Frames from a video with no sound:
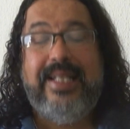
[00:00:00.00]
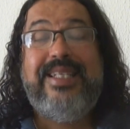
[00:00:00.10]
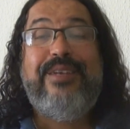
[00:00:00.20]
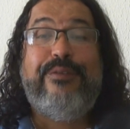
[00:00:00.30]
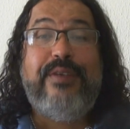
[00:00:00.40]

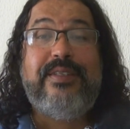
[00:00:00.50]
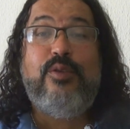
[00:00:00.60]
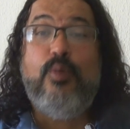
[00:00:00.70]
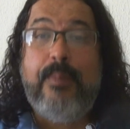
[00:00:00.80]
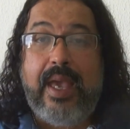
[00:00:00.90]

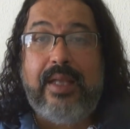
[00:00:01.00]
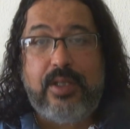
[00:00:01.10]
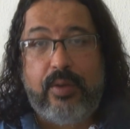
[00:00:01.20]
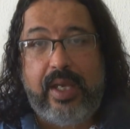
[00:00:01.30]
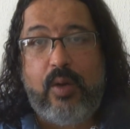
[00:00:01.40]

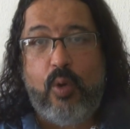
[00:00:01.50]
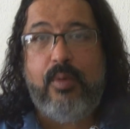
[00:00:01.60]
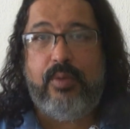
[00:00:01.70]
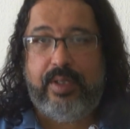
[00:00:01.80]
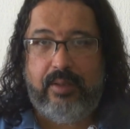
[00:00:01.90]
Dificilmente alguém
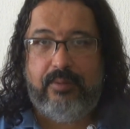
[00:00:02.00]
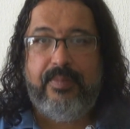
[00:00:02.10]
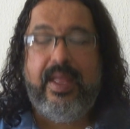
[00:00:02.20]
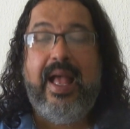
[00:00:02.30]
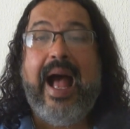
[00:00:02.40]
coma um quilo.
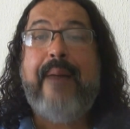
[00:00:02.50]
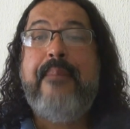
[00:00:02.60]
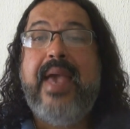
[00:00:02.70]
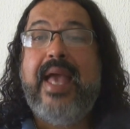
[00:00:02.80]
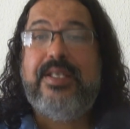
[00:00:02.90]
A
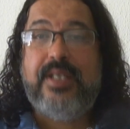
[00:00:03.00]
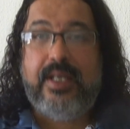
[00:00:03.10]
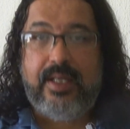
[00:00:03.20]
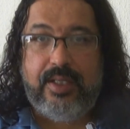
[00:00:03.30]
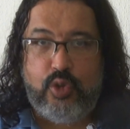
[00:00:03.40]

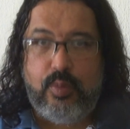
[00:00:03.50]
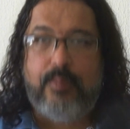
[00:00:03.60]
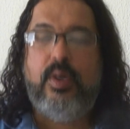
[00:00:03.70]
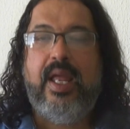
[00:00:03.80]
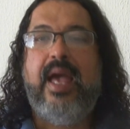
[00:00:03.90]
média de uma
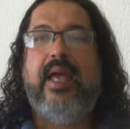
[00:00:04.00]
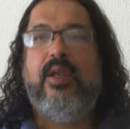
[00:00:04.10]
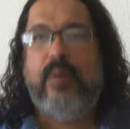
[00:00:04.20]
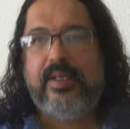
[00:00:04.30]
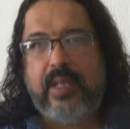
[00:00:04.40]
mulher
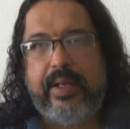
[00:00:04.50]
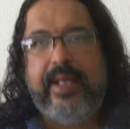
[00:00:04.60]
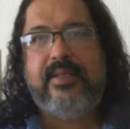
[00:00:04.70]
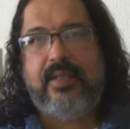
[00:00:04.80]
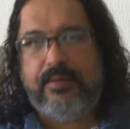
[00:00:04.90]
num
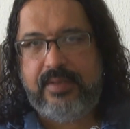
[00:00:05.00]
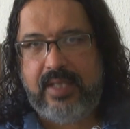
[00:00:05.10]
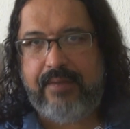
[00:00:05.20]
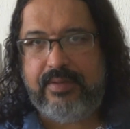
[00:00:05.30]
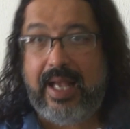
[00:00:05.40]
restaurante
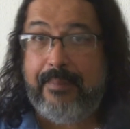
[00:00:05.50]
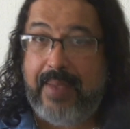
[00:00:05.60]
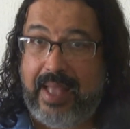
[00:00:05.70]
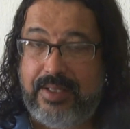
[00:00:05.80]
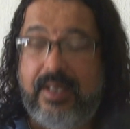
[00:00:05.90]
self-service, a
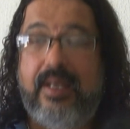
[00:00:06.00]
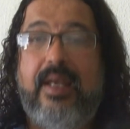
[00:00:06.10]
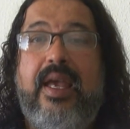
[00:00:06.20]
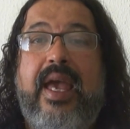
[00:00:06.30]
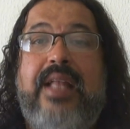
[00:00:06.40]
média
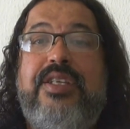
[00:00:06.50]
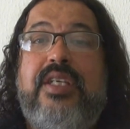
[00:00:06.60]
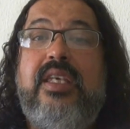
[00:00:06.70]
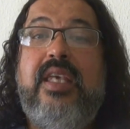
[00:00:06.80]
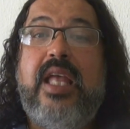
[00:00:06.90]
é
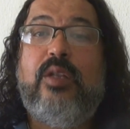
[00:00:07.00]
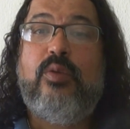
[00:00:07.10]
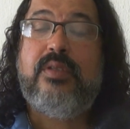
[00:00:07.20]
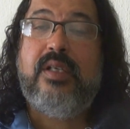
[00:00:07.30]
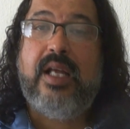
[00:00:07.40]
de
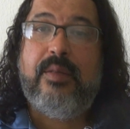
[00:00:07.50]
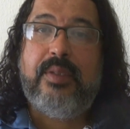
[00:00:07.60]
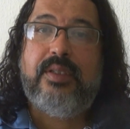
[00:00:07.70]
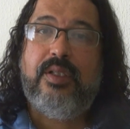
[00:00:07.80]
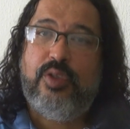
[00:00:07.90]
500
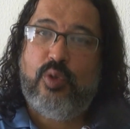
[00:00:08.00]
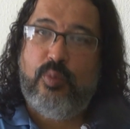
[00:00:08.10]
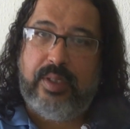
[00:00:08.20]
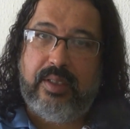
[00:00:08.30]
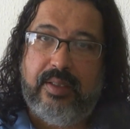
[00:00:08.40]
gramas de
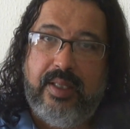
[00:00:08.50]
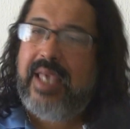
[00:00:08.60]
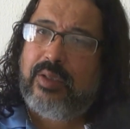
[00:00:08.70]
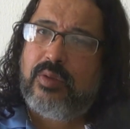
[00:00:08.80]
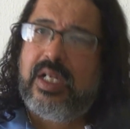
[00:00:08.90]
comida.
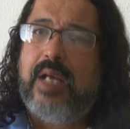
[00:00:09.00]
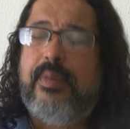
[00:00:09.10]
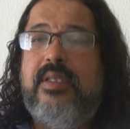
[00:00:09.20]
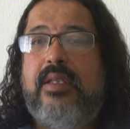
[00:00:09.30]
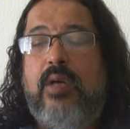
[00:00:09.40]
500
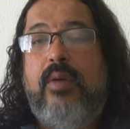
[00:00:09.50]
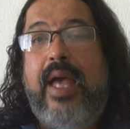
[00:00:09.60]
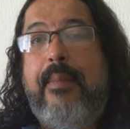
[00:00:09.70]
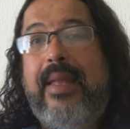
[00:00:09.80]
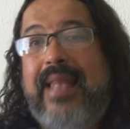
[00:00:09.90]
gramas, então,
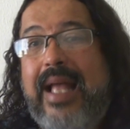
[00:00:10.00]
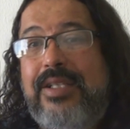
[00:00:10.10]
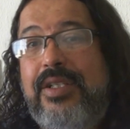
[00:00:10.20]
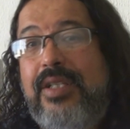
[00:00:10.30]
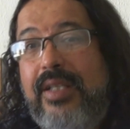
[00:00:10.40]
é
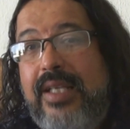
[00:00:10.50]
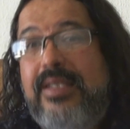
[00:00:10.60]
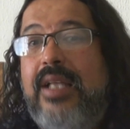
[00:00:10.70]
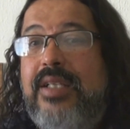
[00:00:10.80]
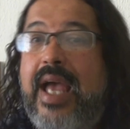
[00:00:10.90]
metade de R$
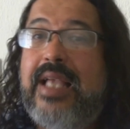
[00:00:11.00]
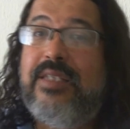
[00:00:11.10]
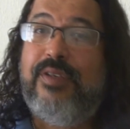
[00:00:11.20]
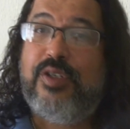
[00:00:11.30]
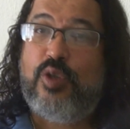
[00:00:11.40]

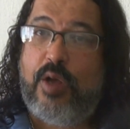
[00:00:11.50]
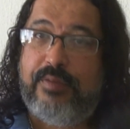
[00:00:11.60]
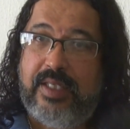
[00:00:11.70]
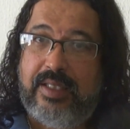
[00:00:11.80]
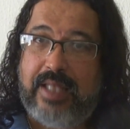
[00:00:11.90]

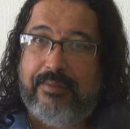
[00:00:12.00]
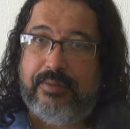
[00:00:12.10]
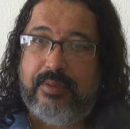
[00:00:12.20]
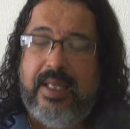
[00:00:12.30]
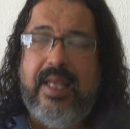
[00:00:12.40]

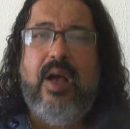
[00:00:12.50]
37,29.